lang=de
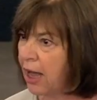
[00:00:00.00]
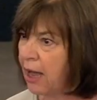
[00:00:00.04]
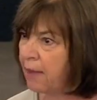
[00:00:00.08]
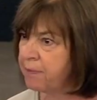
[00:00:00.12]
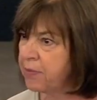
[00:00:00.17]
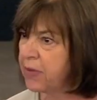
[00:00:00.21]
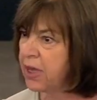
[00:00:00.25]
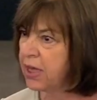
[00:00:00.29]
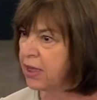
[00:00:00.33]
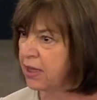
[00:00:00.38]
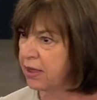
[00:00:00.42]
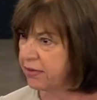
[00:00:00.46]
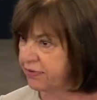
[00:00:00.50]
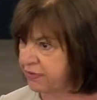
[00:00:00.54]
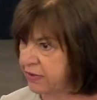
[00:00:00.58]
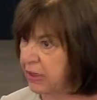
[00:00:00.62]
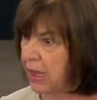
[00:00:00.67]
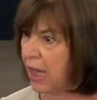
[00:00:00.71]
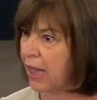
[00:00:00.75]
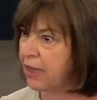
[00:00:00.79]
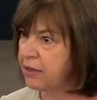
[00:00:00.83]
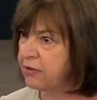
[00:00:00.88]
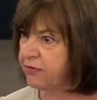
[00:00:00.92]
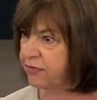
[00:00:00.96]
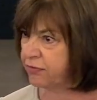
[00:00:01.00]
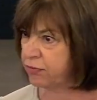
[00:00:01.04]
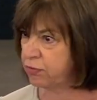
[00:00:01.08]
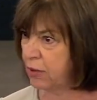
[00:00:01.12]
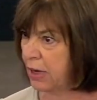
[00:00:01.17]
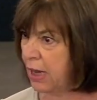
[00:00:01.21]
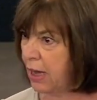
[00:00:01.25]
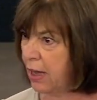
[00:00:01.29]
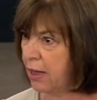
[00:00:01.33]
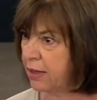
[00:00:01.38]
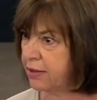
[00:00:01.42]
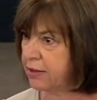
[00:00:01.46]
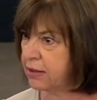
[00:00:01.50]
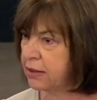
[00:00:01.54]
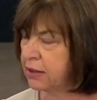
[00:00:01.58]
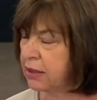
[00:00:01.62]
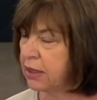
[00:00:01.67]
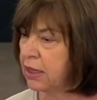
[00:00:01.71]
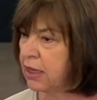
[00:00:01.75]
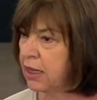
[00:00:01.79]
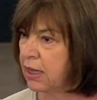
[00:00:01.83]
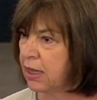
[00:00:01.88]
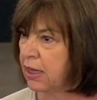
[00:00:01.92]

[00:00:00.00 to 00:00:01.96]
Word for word: haben, sie einzuladen.